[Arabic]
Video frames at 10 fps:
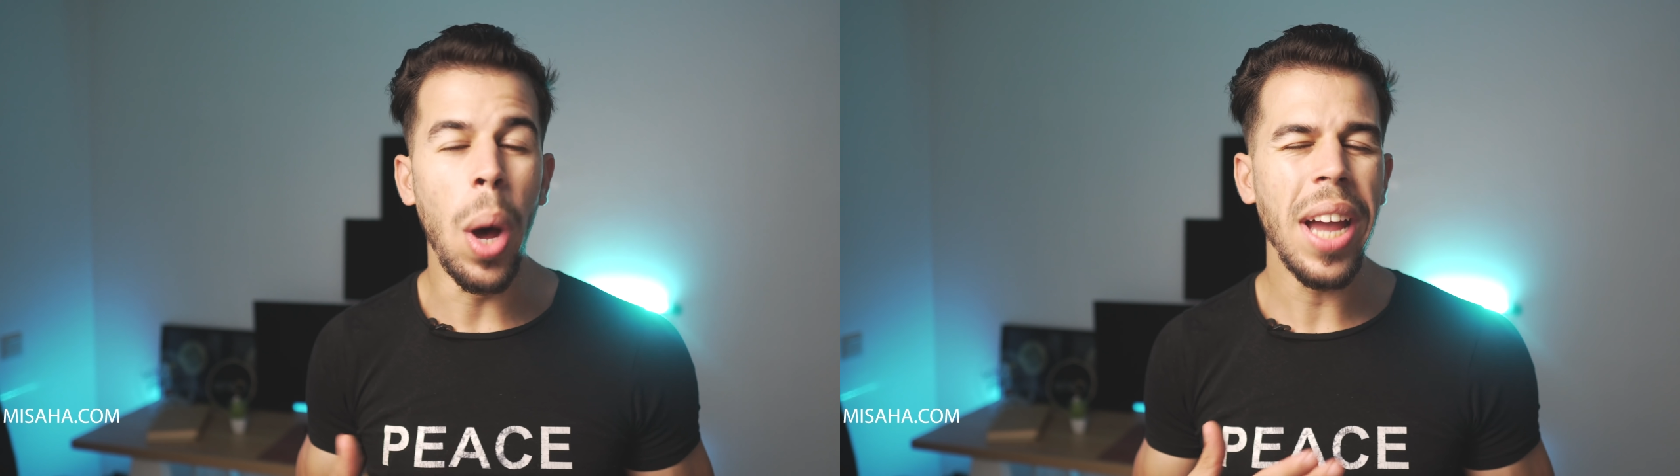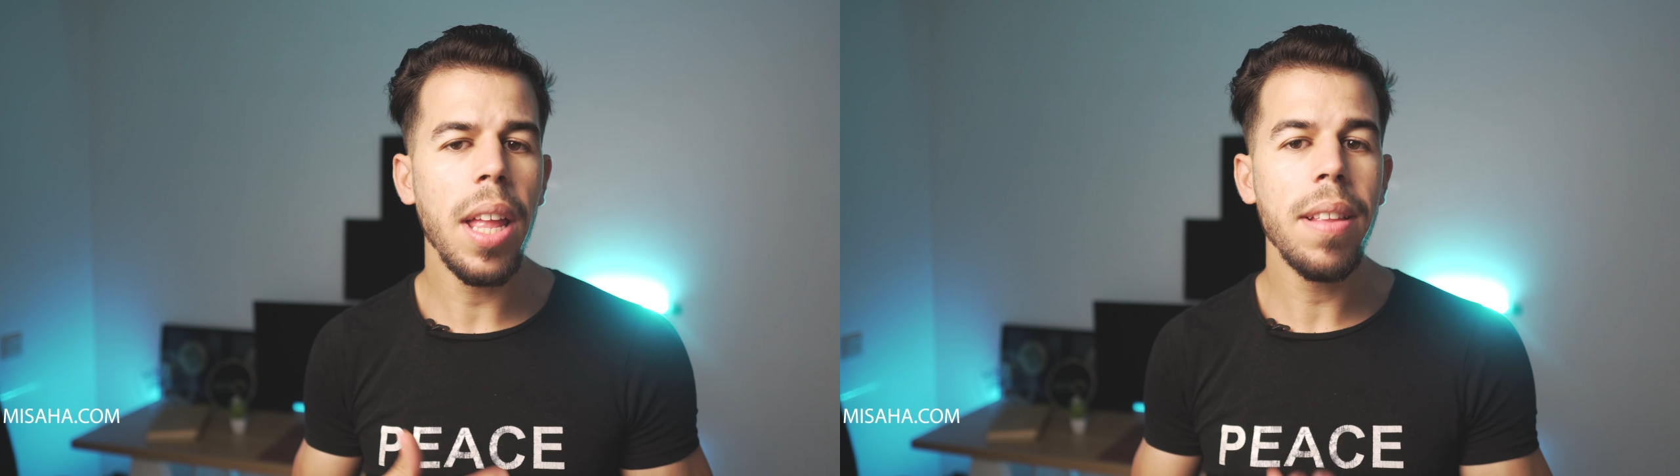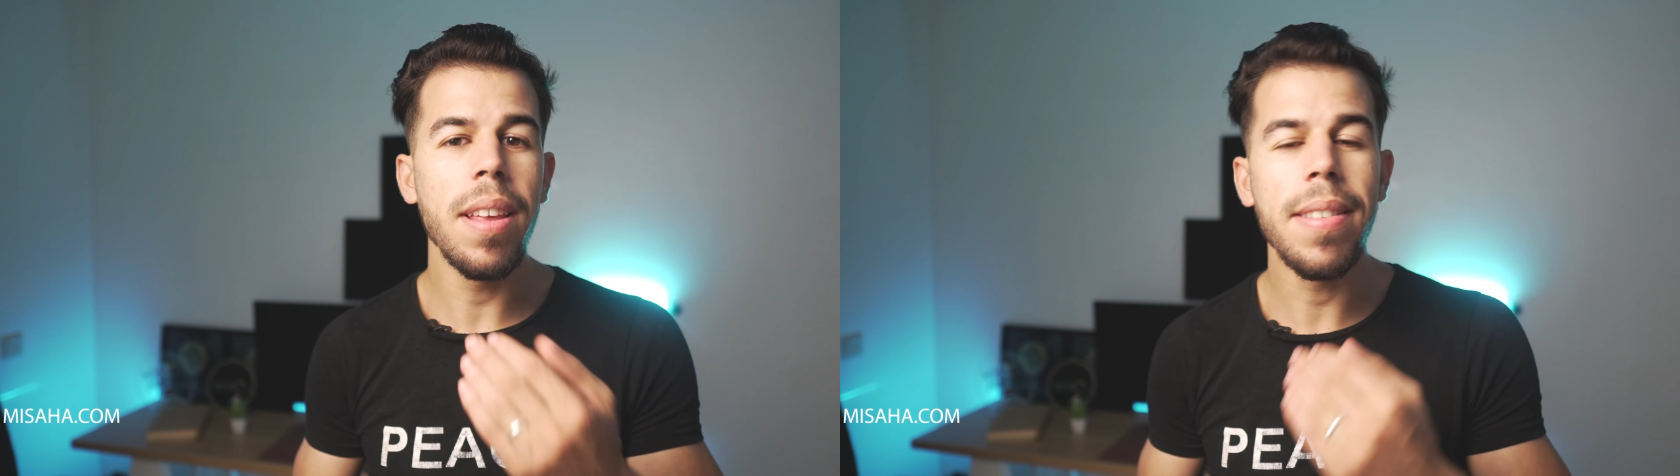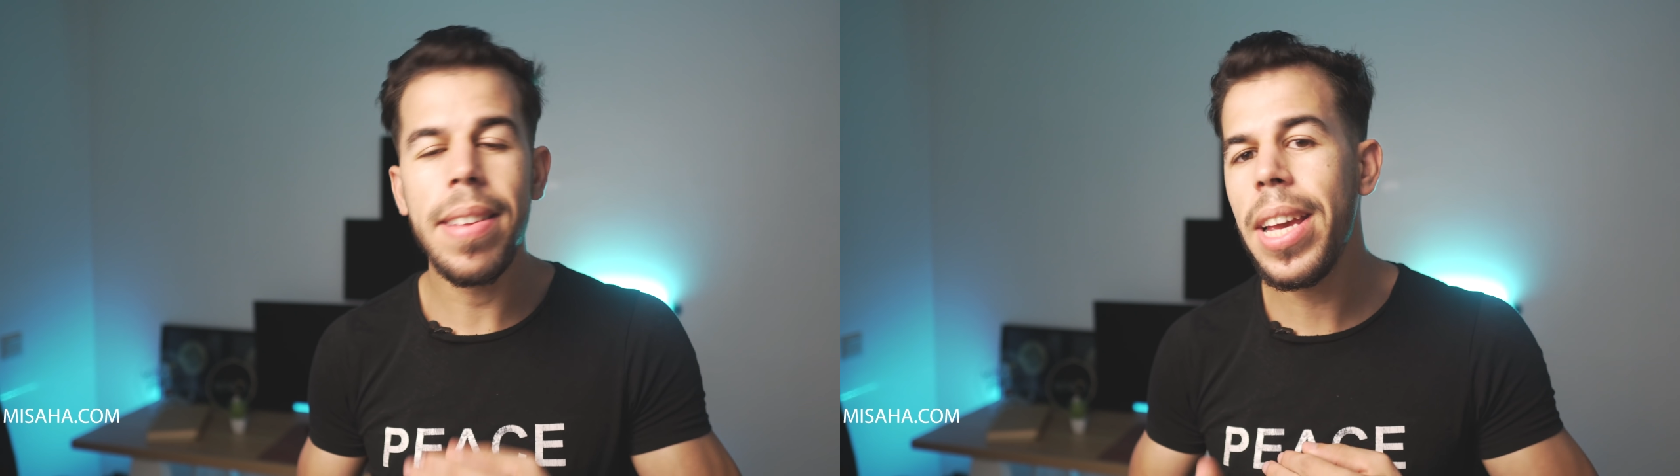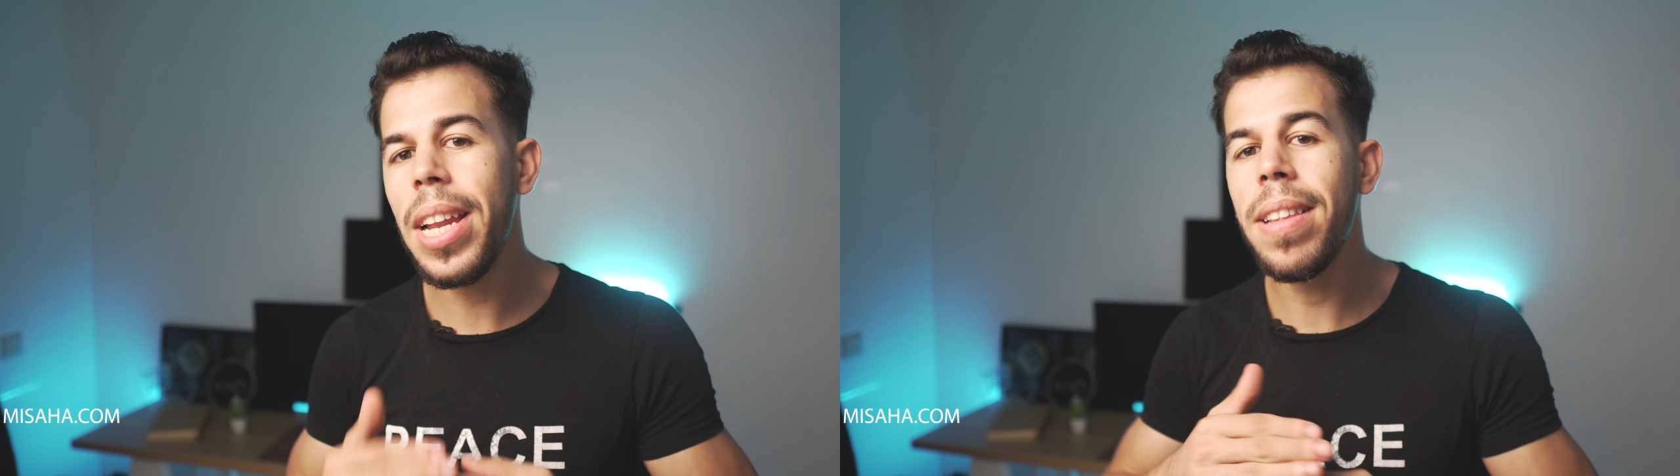وأيضا
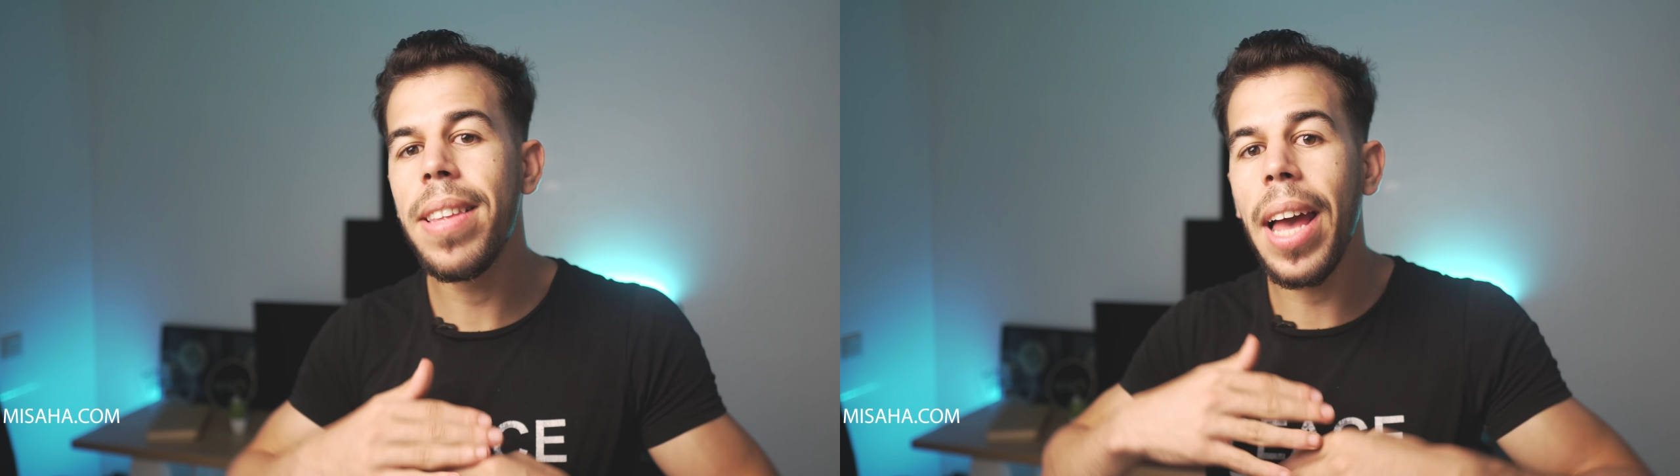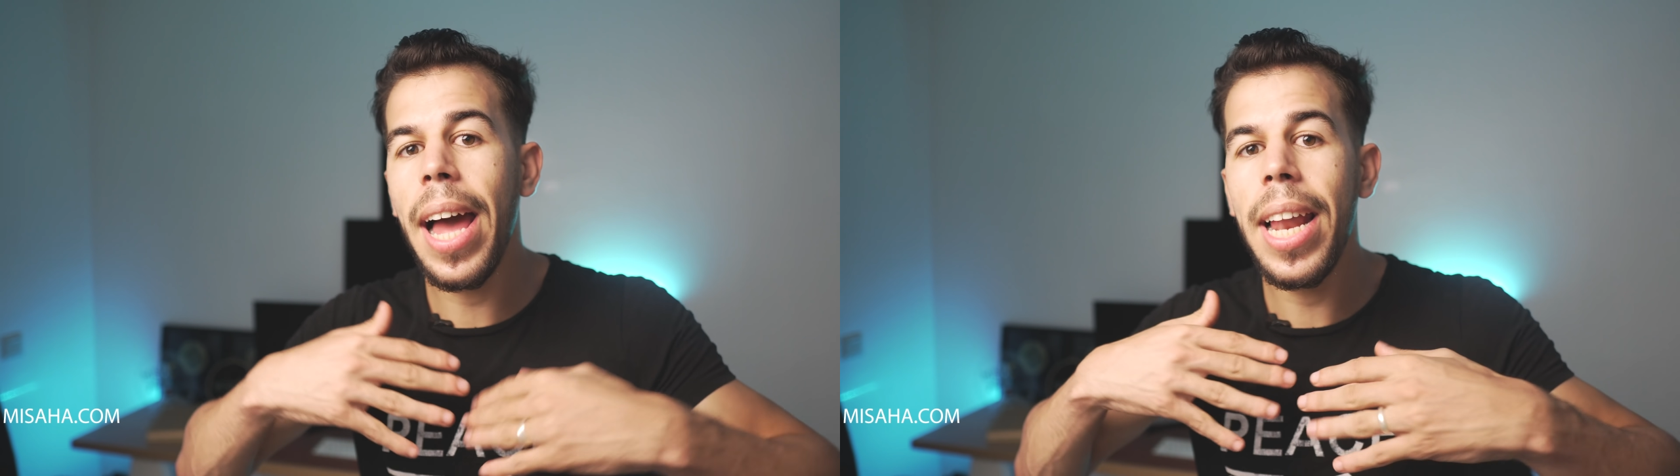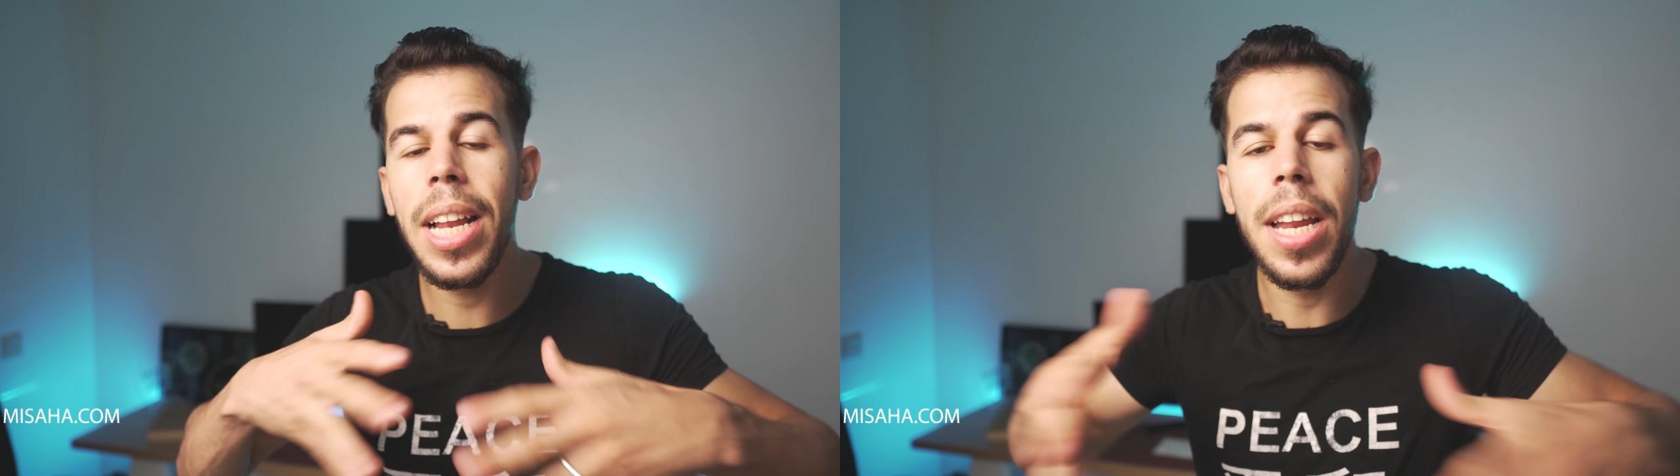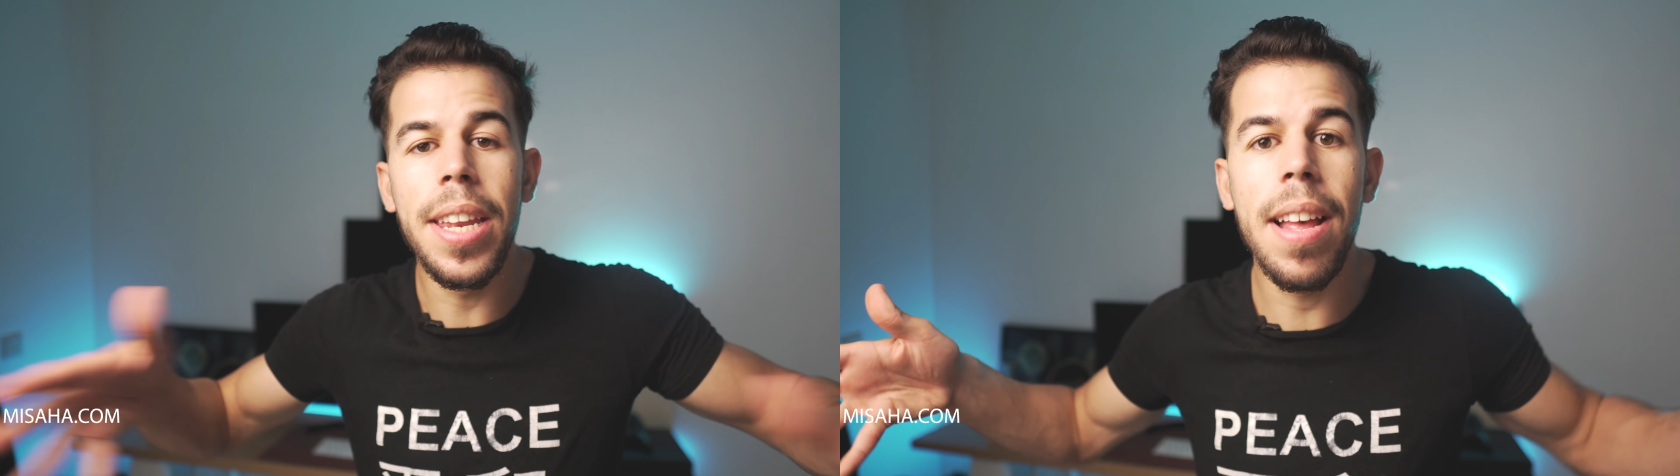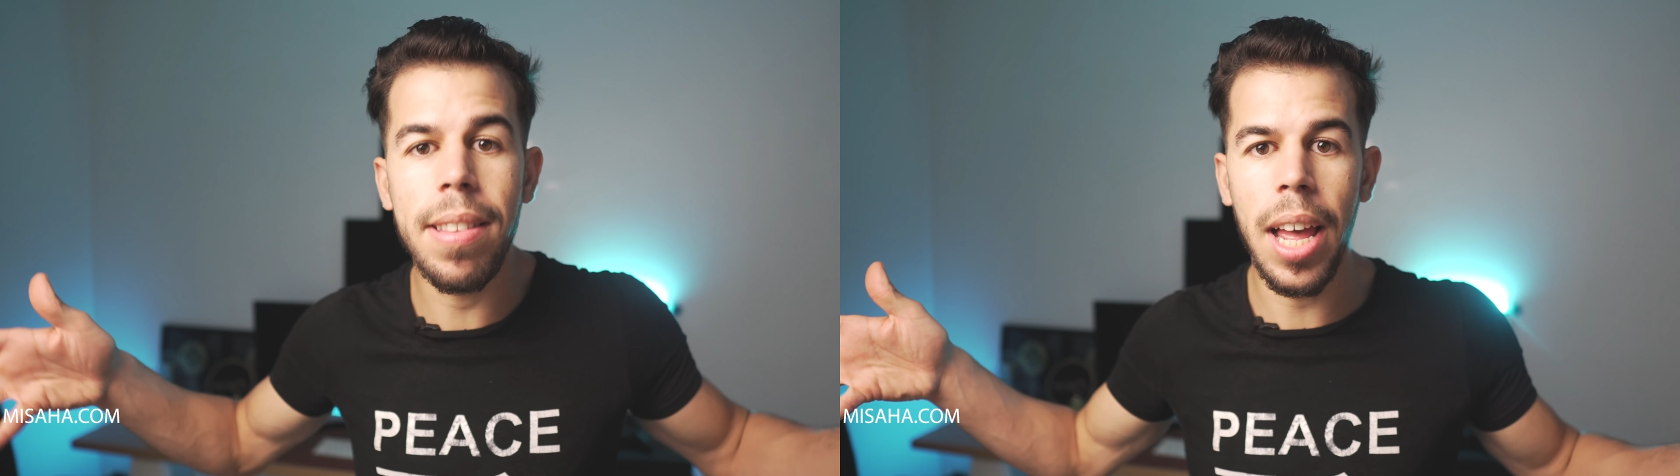تسهيل انتقاله
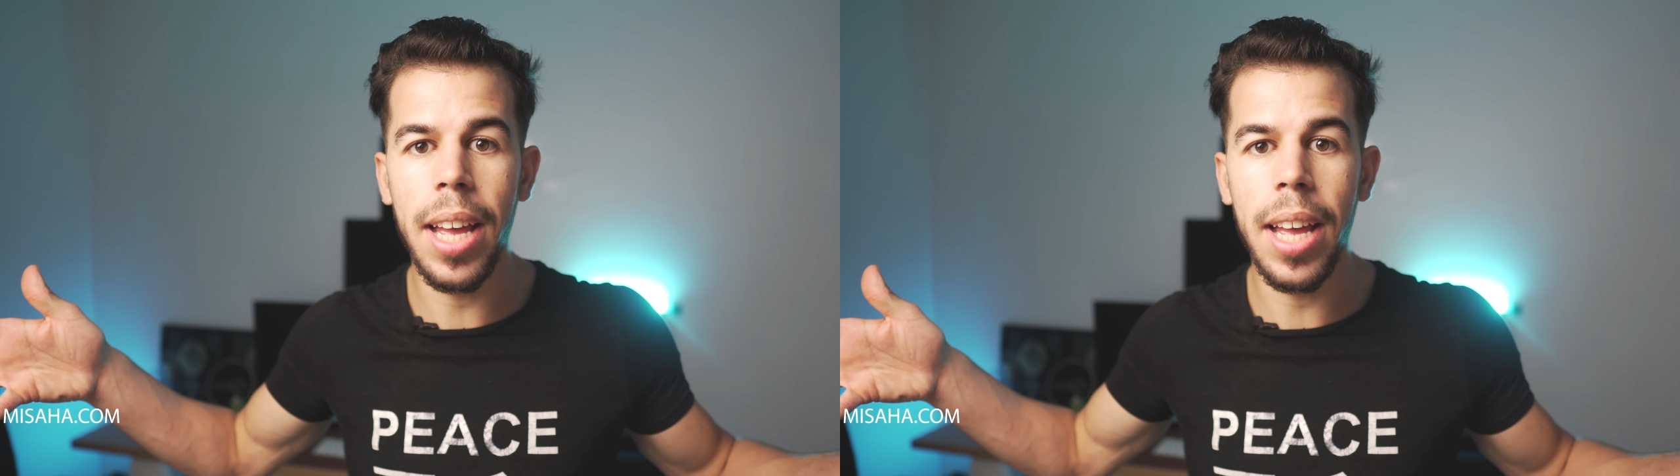للناس